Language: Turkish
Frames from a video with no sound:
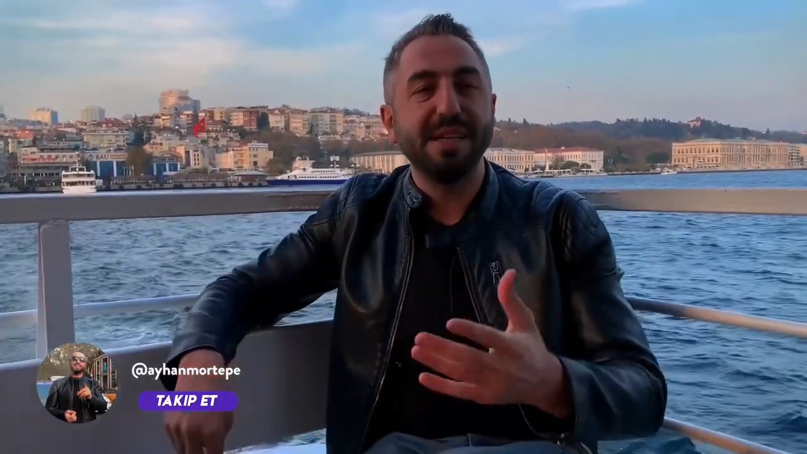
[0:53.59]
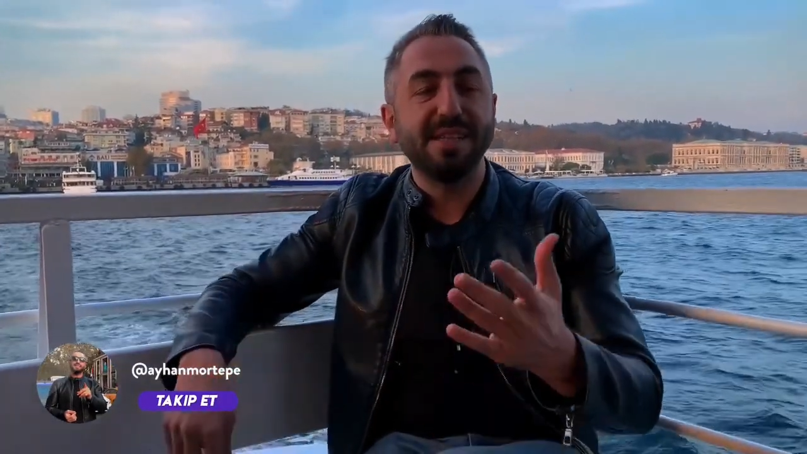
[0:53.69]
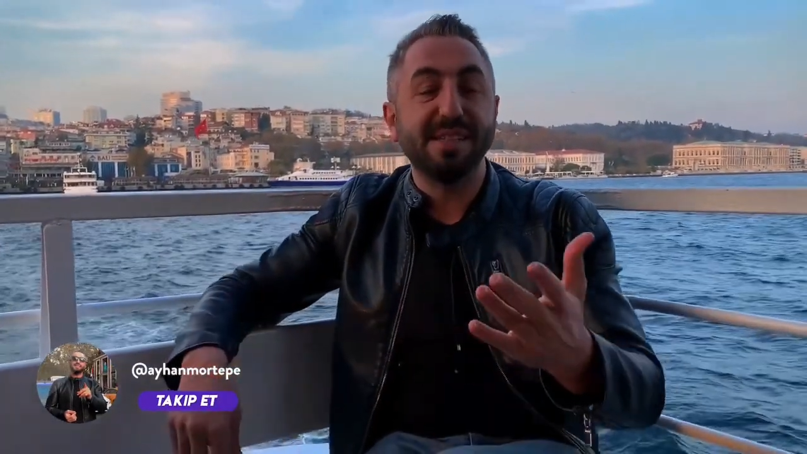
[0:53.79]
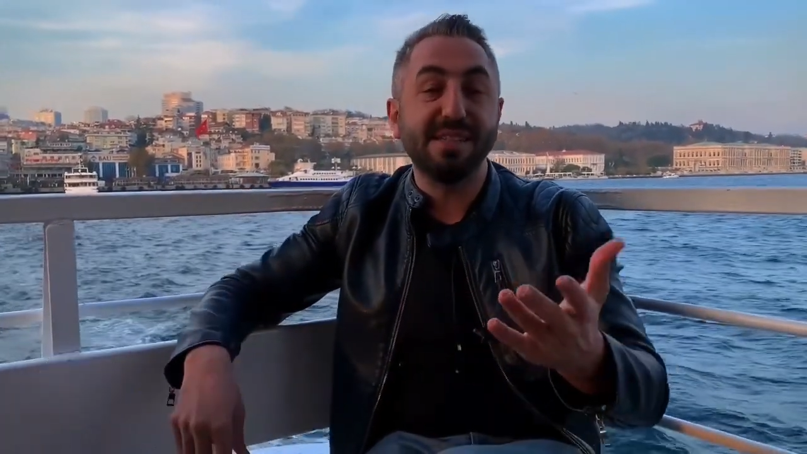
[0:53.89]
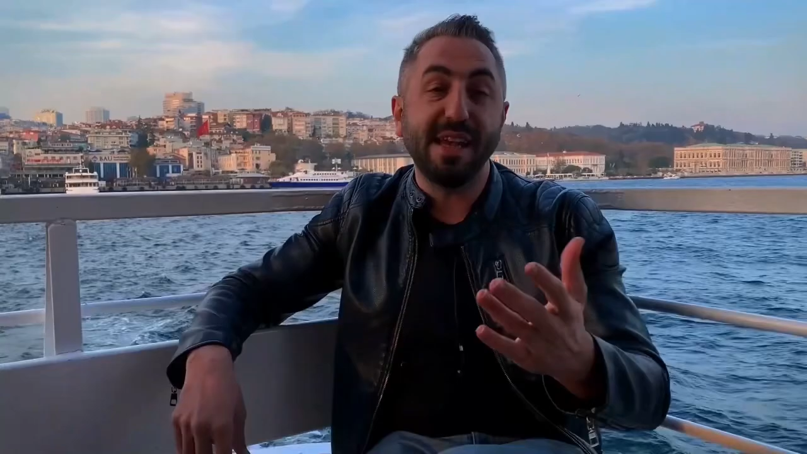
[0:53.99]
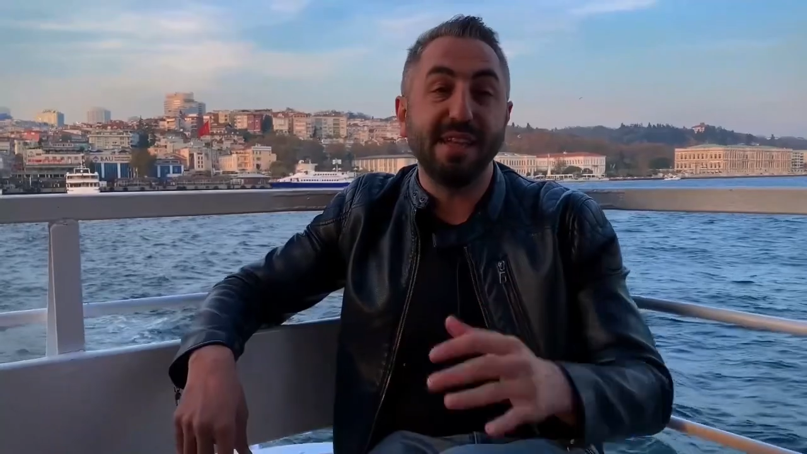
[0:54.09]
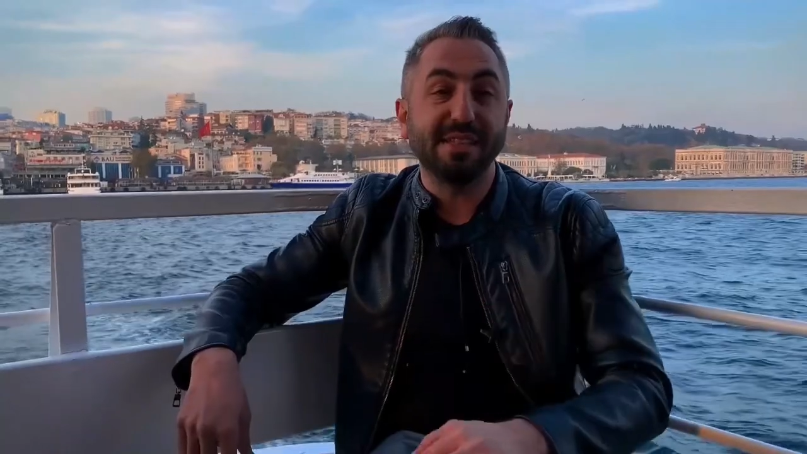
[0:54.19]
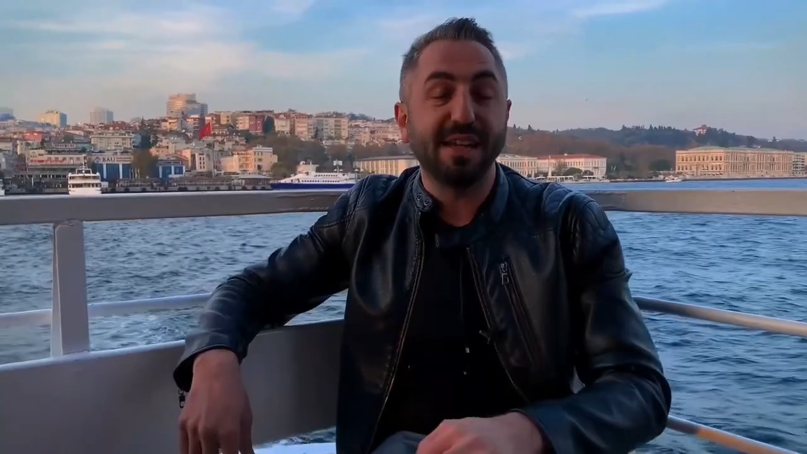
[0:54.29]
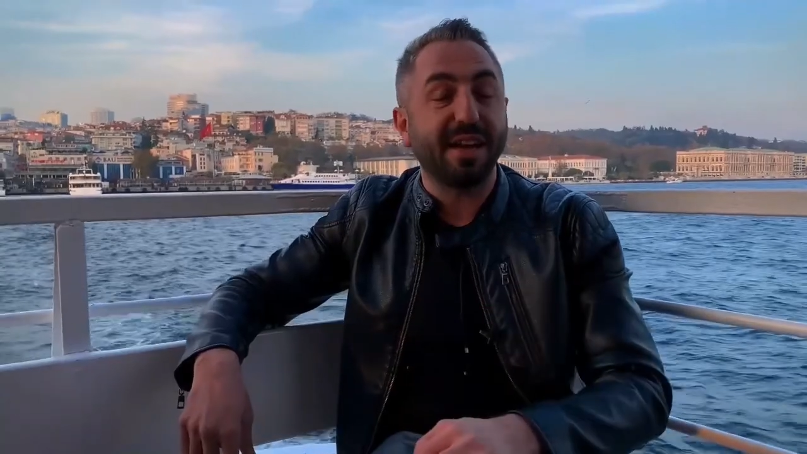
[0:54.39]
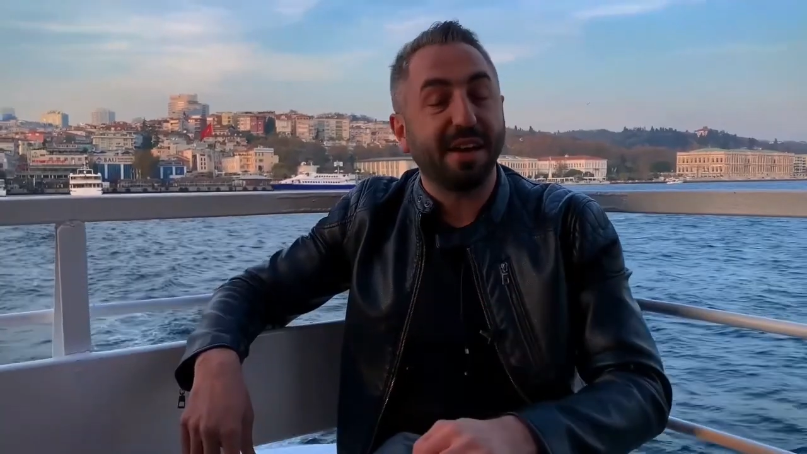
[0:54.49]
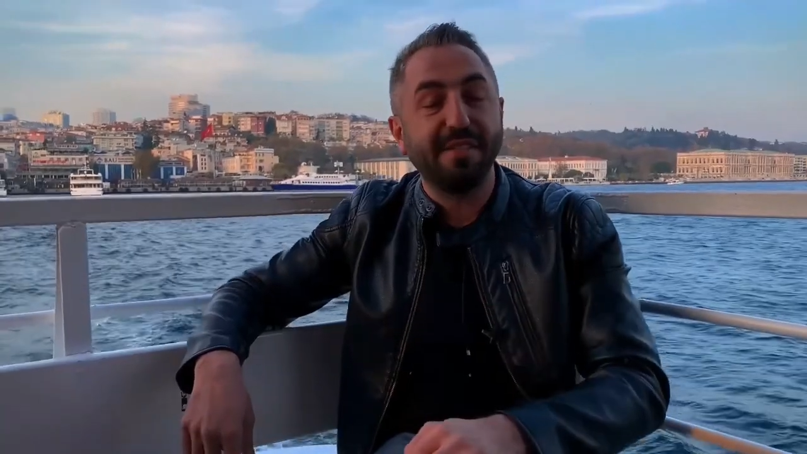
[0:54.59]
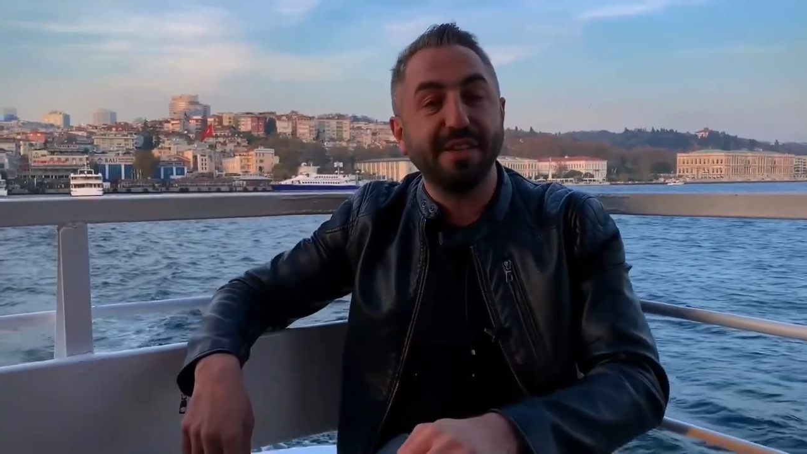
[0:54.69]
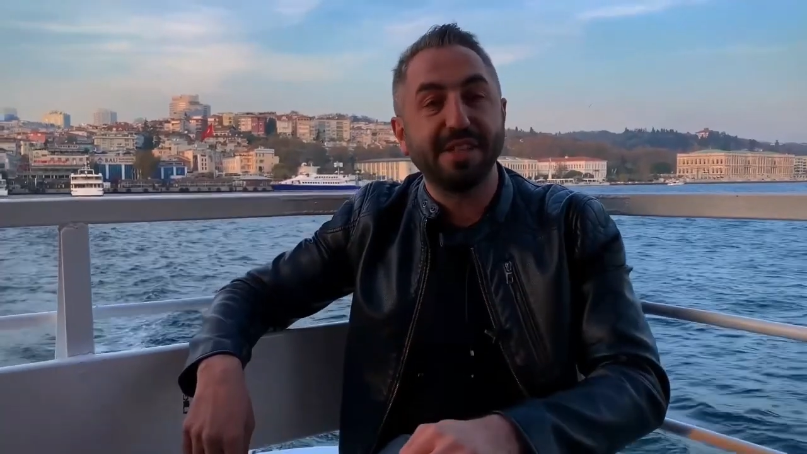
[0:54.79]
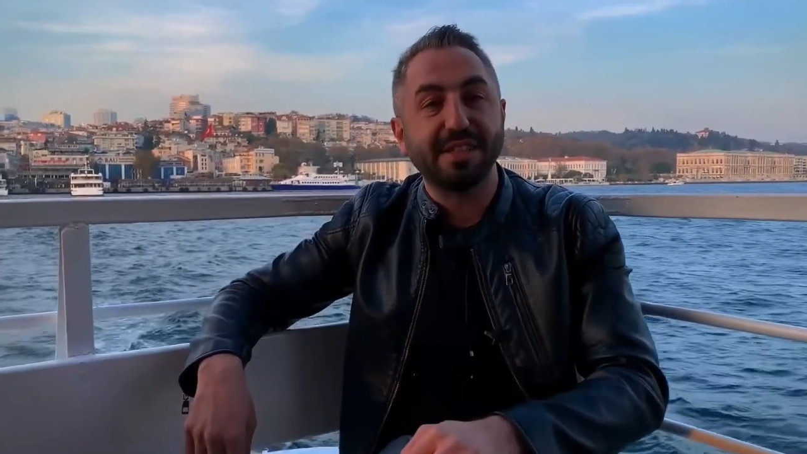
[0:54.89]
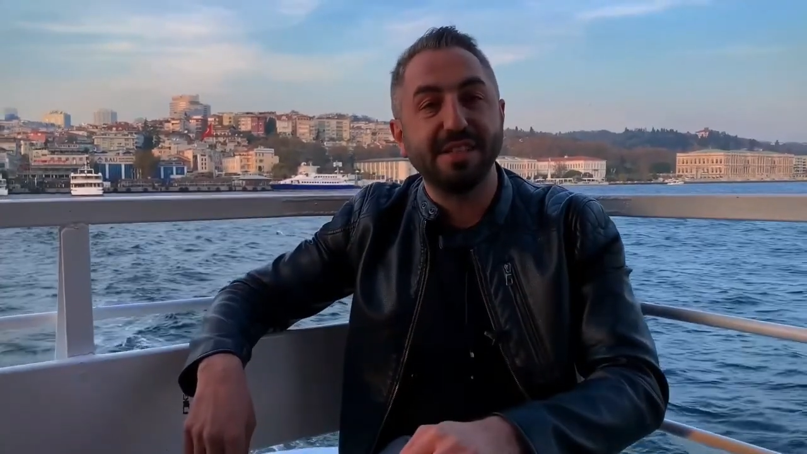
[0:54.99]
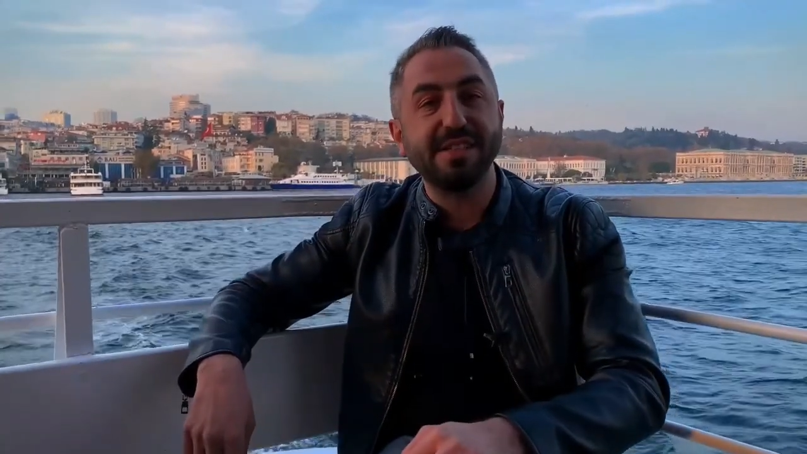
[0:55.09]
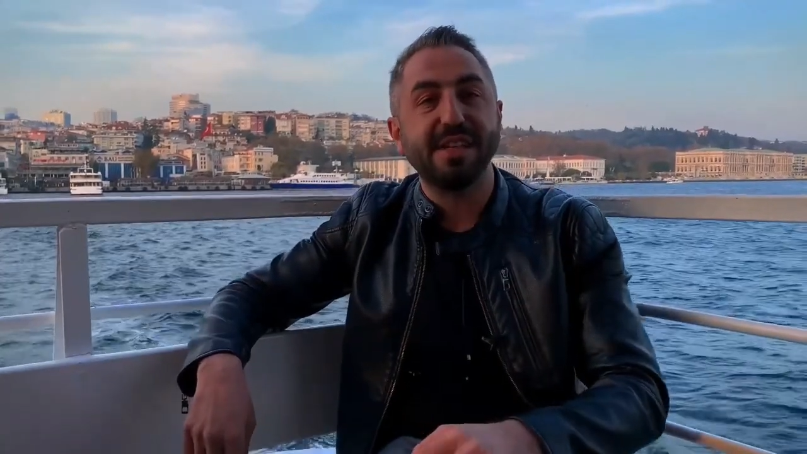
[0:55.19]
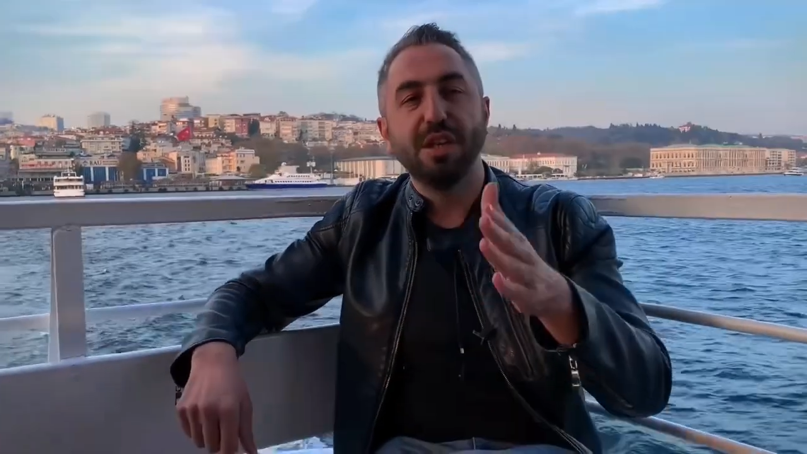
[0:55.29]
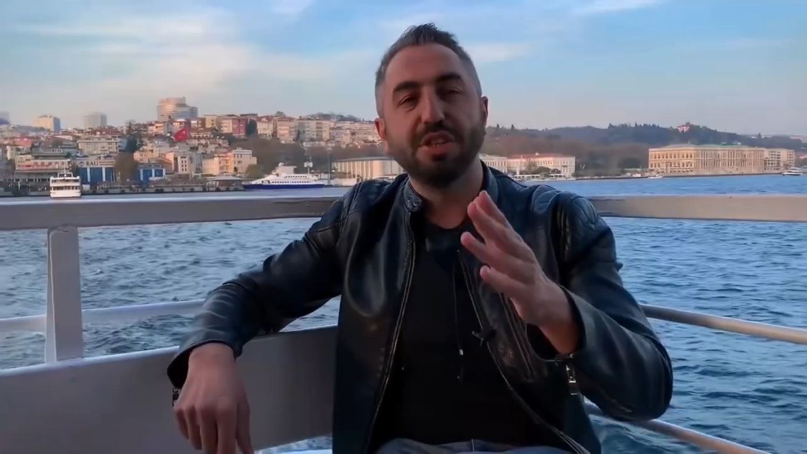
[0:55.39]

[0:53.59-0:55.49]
Siz en iyisine karar vereceksiniz.